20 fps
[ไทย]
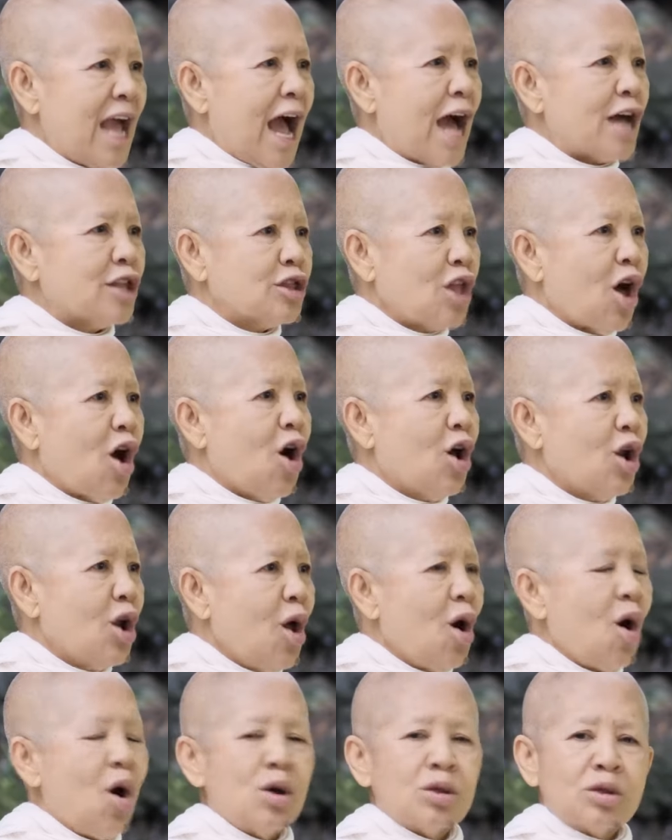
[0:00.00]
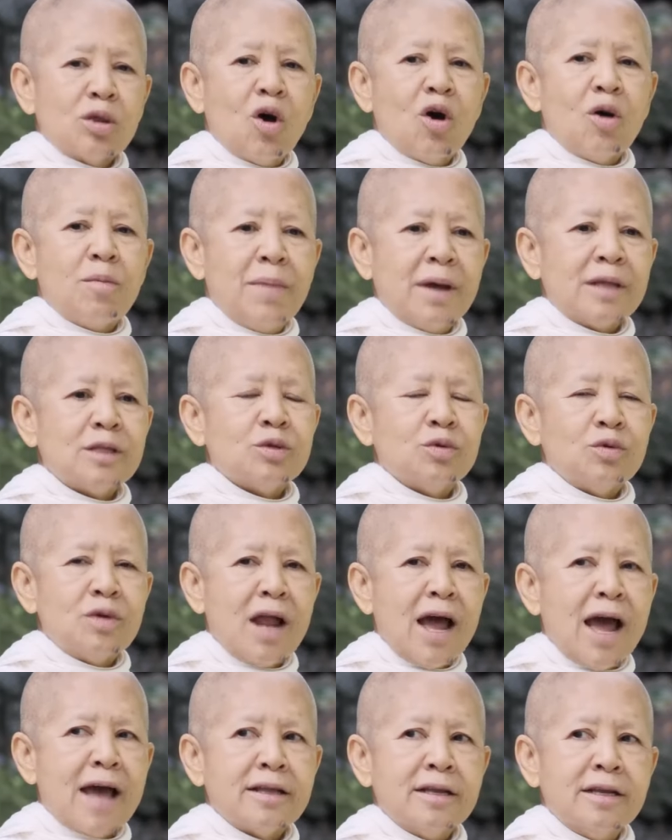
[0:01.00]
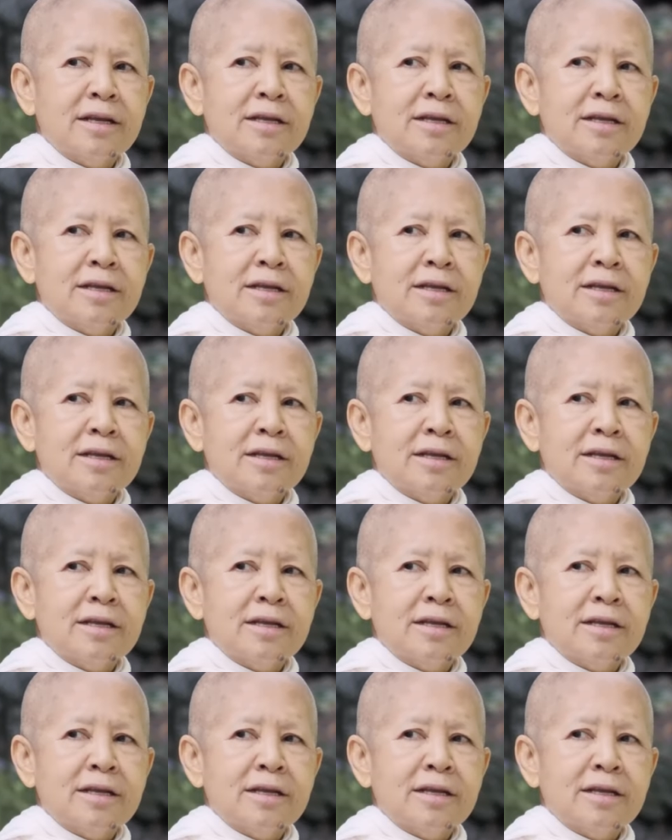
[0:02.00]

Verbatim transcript: อย่าต่อรองต่อมัจจุราช